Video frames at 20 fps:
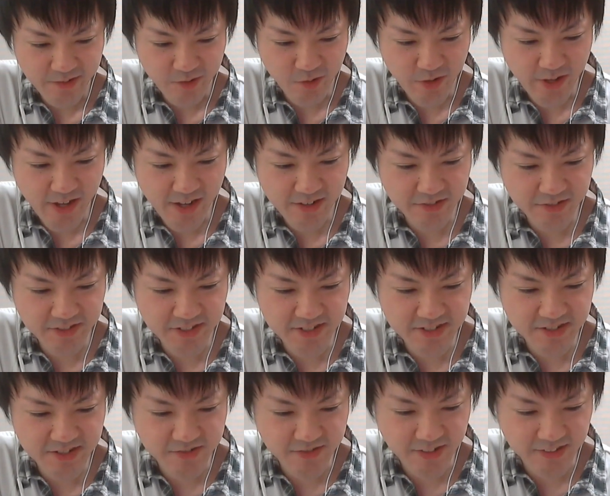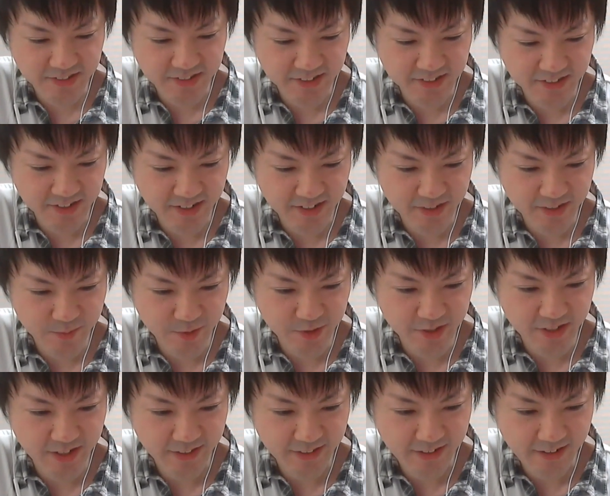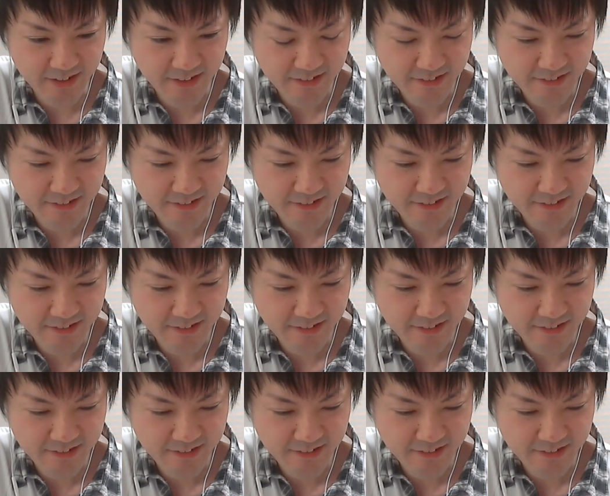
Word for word: 520はさすがに無理やな。